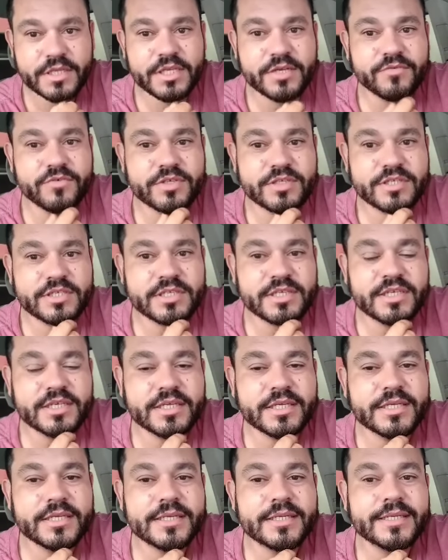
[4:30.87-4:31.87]
que
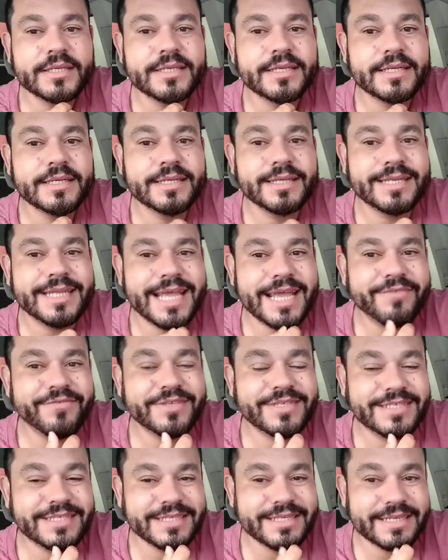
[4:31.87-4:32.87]
você
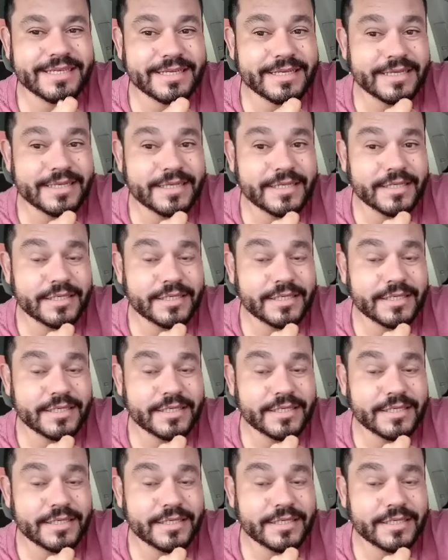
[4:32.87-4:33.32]
deve ser